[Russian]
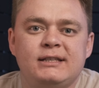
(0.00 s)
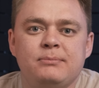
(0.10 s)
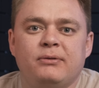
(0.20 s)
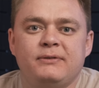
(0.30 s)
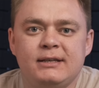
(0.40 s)

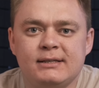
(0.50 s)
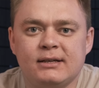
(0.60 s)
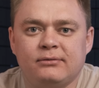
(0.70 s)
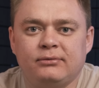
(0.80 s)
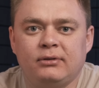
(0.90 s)
типов
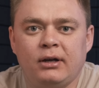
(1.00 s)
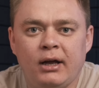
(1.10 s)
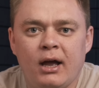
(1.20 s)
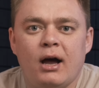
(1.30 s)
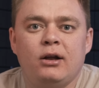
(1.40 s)
дисков,
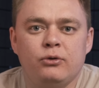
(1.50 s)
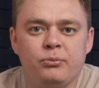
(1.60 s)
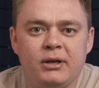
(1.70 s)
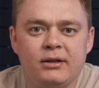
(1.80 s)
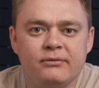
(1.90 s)

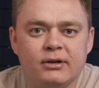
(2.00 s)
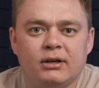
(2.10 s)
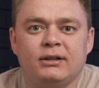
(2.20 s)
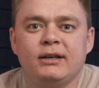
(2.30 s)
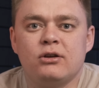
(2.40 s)
алюминиевых,
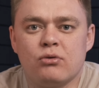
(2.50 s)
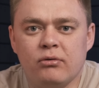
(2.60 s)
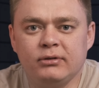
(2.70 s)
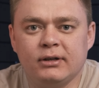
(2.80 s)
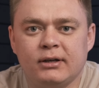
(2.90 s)

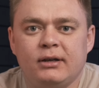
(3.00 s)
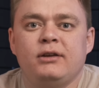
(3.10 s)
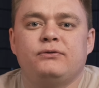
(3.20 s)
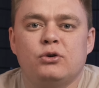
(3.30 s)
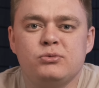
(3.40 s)
лакированных и
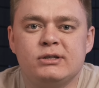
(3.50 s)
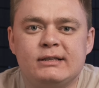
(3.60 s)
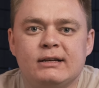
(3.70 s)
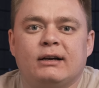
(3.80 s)
в том числе